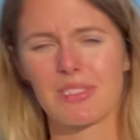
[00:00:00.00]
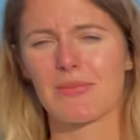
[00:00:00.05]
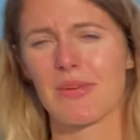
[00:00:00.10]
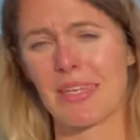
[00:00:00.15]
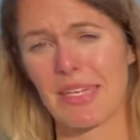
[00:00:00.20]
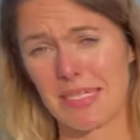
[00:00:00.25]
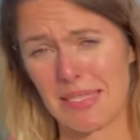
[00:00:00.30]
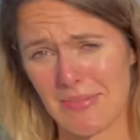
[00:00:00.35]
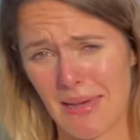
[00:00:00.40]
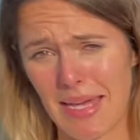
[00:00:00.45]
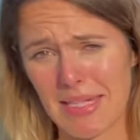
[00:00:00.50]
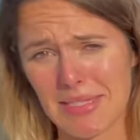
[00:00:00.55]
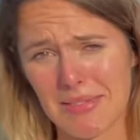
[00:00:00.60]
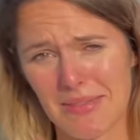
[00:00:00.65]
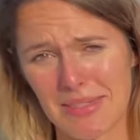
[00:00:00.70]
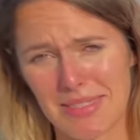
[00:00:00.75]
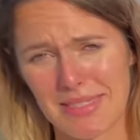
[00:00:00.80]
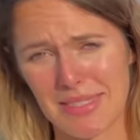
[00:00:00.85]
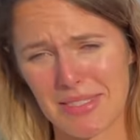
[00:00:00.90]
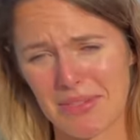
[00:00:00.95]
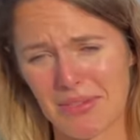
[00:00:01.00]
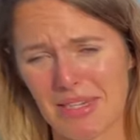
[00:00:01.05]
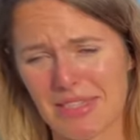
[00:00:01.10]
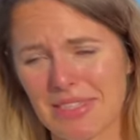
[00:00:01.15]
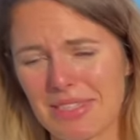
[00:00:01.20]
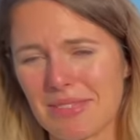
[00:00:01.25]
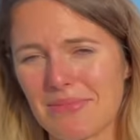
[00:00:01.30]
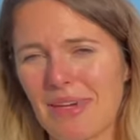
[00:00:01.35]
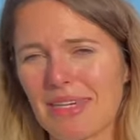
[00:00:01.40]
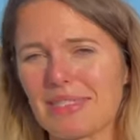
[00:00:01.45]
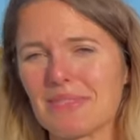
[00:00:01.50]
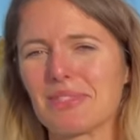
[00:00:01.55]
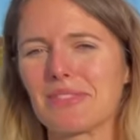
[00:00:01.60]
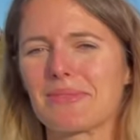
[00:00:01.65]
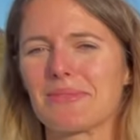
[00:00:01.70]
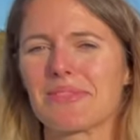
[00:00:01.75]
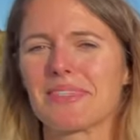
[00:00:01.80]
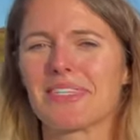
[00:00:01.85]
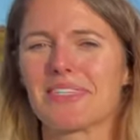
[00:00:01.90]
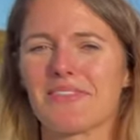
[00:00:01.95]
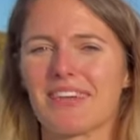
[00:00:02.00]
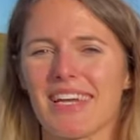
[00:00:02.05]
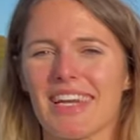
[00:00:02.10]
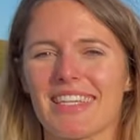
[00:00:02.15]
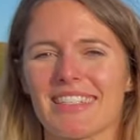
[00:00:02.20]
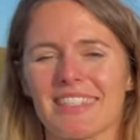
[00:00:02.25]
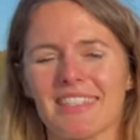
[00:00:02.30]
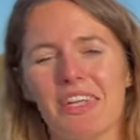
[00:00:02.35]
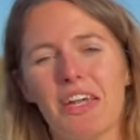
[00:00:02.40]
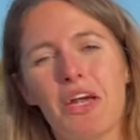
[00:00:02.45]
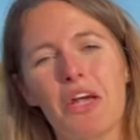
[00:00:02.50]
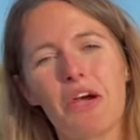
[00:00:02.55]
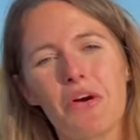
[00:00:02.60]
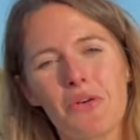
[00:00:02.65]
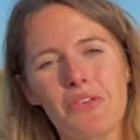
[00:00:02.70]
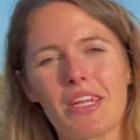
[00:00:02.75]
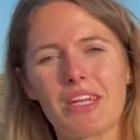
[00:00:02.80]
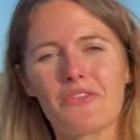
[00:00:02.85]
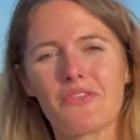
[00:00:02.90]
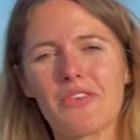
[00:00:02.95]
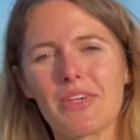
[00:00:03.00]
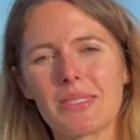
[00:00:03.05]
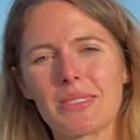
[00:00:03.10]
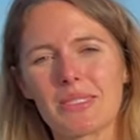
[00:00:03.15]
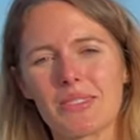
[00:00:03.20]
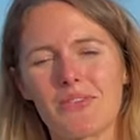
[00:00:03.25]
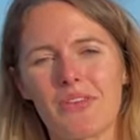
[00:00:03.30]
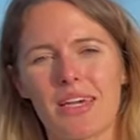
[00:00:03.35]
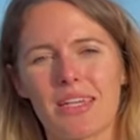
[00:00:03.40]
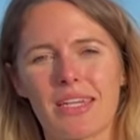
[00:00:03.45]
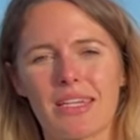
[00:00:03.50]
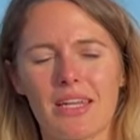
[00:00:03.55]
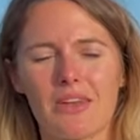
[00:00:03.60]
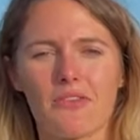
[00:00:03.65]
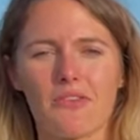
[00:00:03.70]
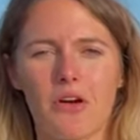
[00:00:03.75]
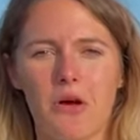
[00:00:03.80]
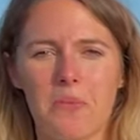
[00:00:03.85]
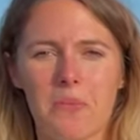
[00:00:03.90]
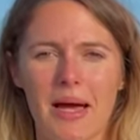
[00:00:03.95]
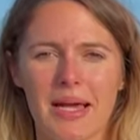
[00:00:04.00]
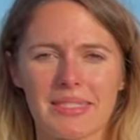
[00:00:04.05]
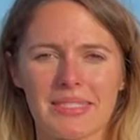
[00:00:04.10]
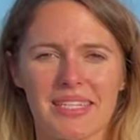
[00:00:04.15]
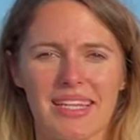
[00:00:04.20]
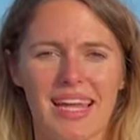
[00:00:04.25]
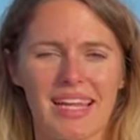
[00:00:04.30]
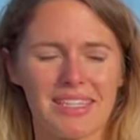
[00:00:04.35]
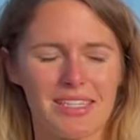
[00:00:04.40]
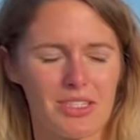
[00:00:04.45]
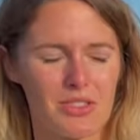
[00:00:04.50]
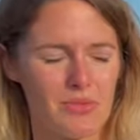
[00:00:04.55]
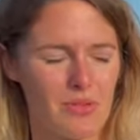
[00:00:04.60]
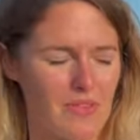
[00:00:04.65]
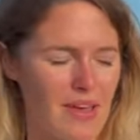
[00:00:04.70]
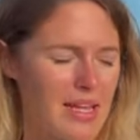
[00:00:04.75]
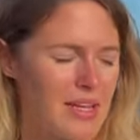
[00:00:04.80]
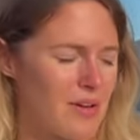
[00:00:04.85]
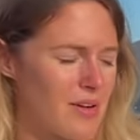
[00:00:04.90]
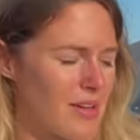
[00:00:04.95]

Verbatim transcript: 222 sogar, die zwei sollte man nicht vergessen. 140 fährt er dann vom Max elektrisch. Wir werden